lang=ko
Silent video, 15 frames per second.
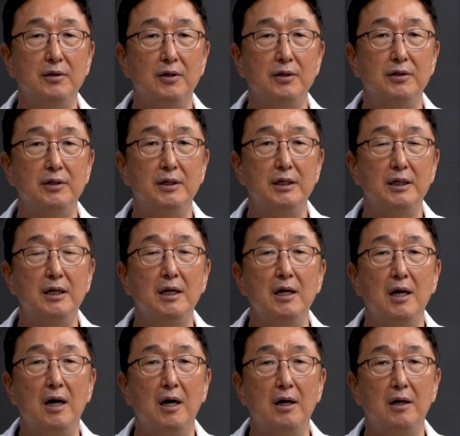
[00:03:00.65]
저희들이
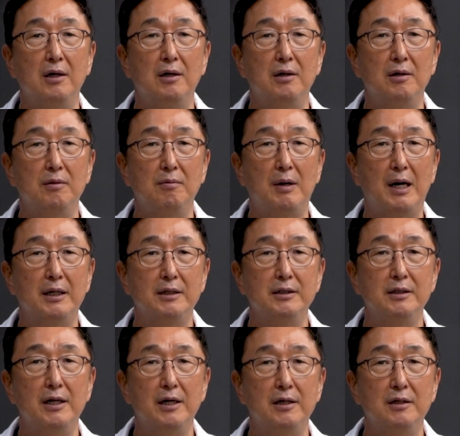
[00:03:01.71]
아,
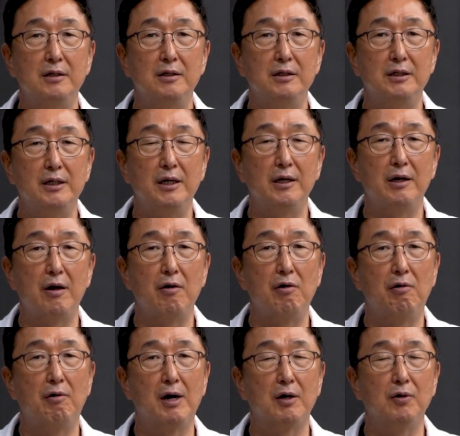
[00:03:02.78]
많은 예를 시행해
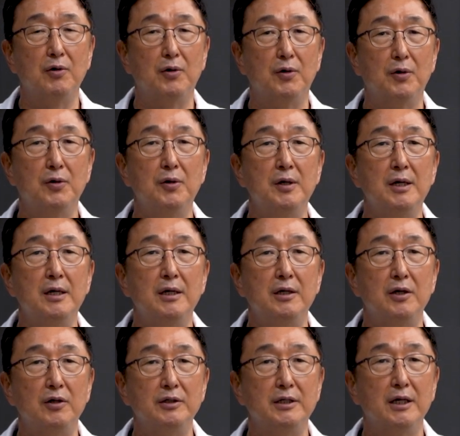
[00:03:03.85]
왔고
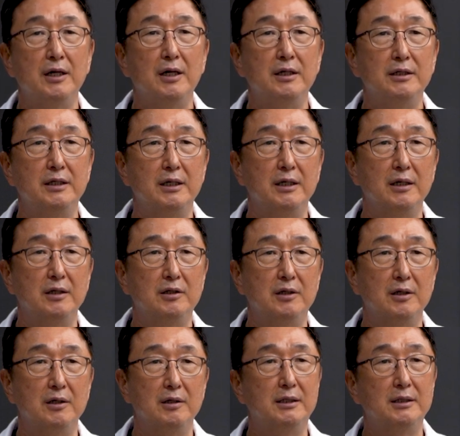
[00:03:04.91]
현재까지
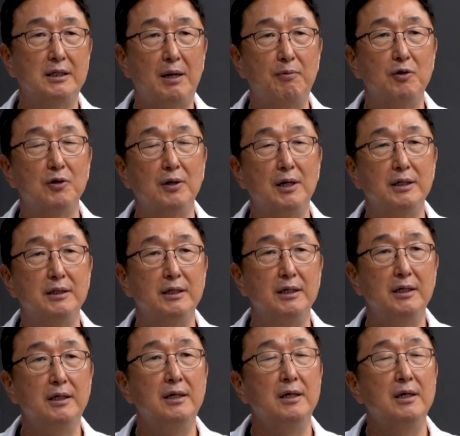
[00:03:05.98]
즉
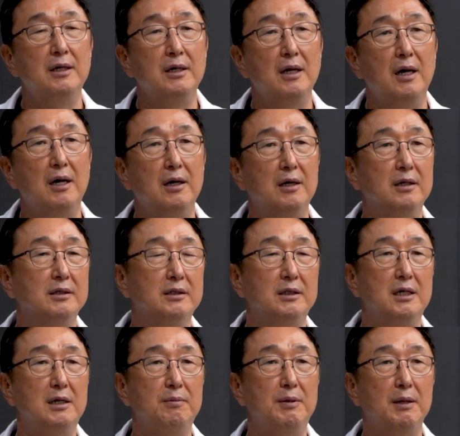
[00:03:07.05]
3월까지
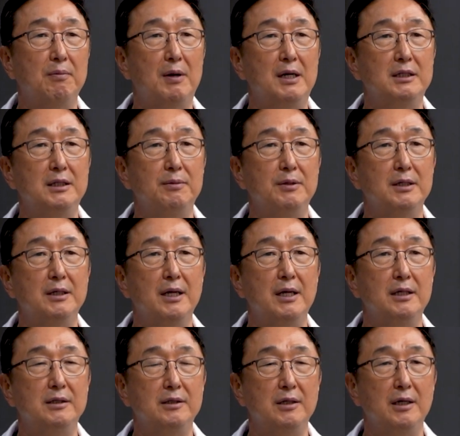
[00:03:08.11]
781 아,
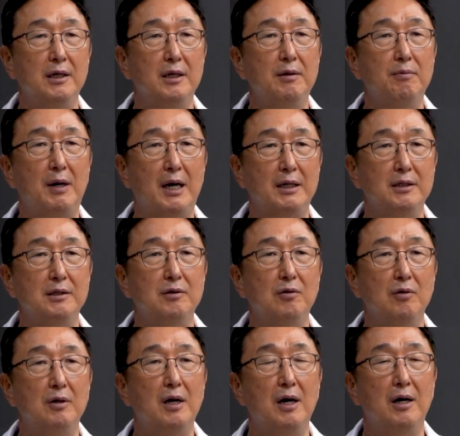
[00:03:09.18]
케이스의
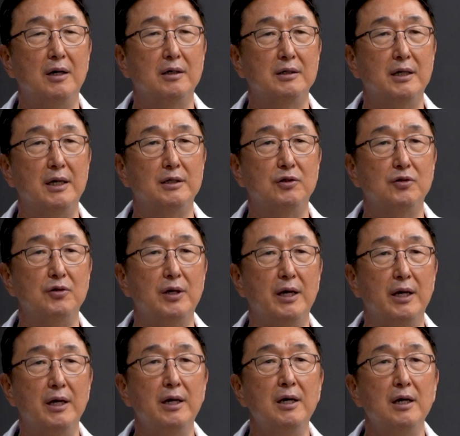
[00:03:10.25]
많은 아,
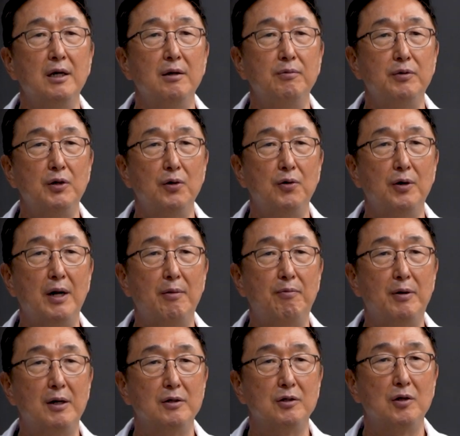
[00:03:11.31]
개수의 피오
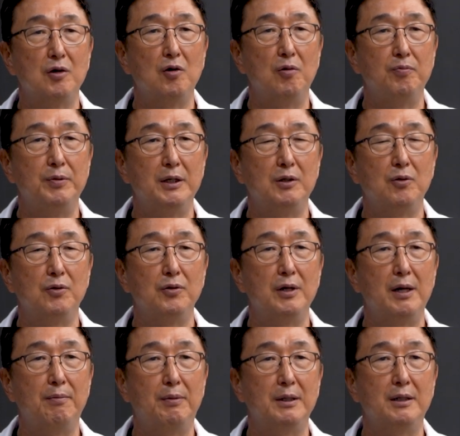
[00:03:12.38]
라파라스코픽 도너
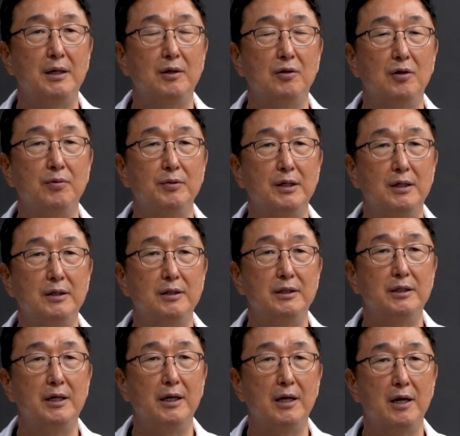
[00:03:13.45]
헤파텍토미를
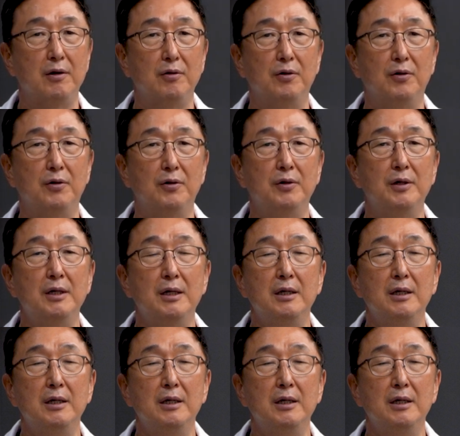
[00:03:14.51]
시행했고